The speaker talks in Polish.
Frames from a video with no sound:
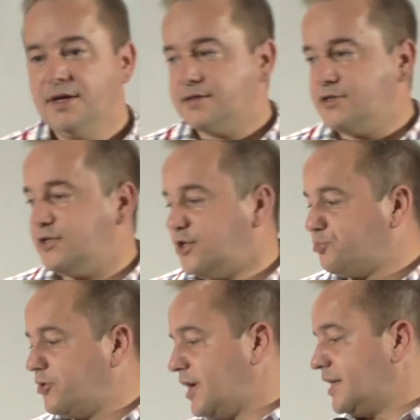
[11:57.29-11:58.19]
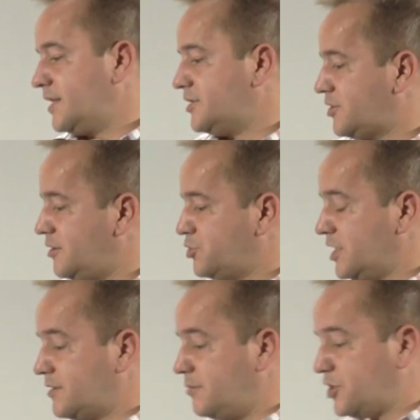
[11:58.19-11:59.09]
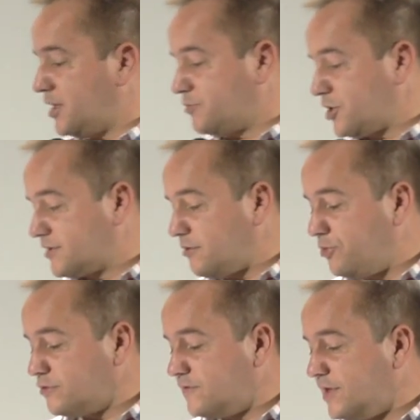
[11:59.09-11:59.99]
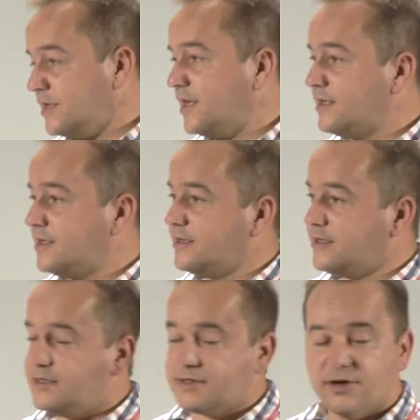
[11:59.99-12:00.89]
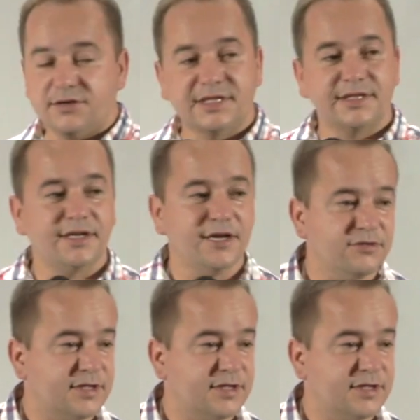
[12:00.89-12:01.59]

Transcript: Chcę Ci też pokazać przez, prze, przez to porównanie historii Starego